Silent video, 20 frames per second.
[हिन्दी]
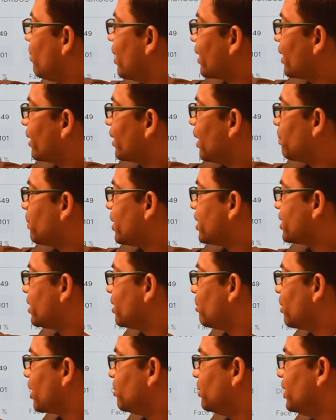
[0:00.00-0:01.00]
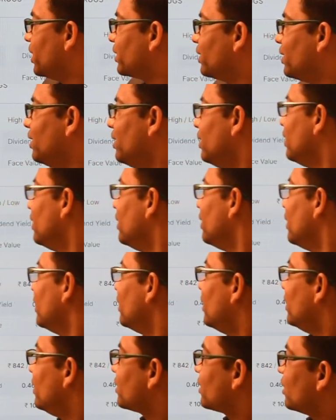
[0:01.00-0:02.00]
मार्केट कैपिटलेशन के बारे में देखते हैं
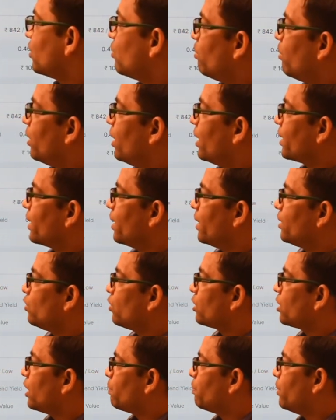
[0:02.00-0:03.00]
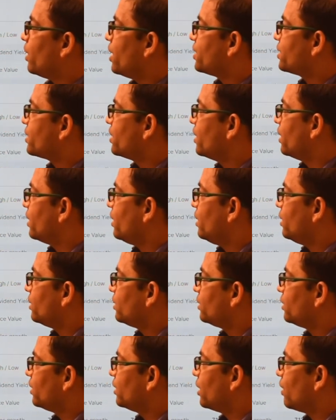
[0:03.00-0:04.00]
इसका जो मार्केट जो कैपिटलाइजेशन
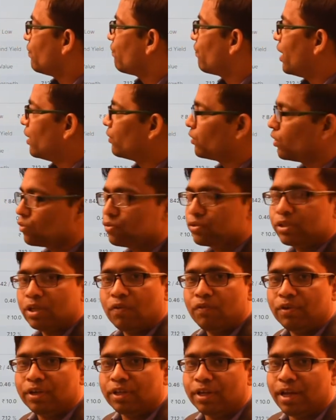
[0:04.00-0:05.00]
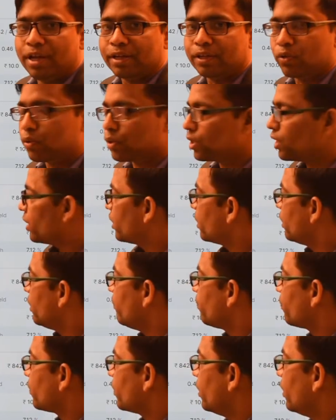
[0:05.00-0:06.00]
है ये है फाइव थाउजेंड सेवेंटी नाइन करोड़ का आएगा
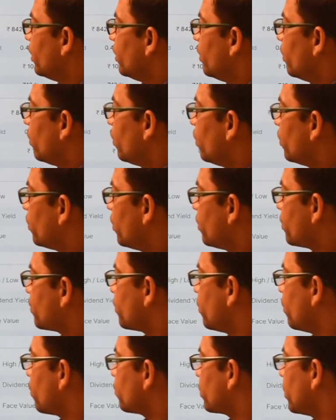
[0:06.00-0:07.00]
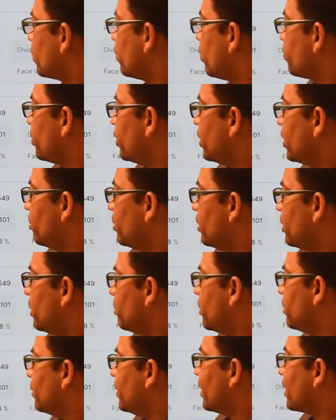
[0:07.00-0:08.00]
और जो स्टॉक्स का जो पी अभी
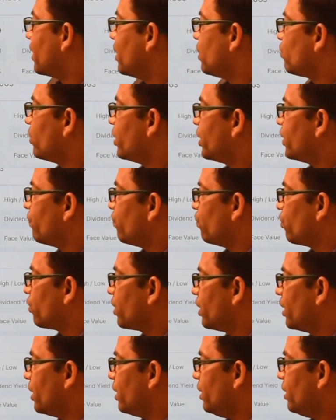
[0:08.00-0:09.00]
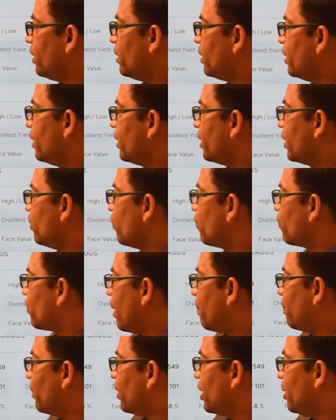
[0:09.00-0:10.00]
हमने देखा 24 का है रिटर्न ऑफ
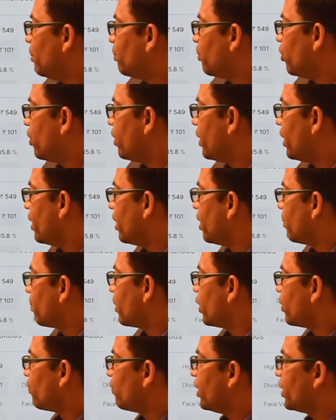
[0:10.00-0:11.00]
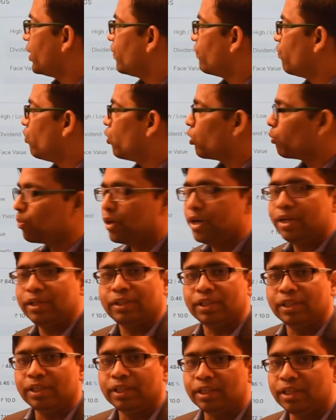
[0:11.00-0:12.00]
कैपिटल एम्प्लॉयड है आपका
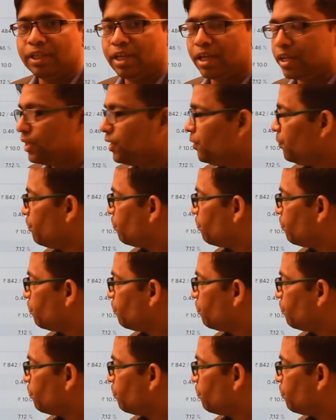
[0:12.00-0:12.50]
24.3 की आएगी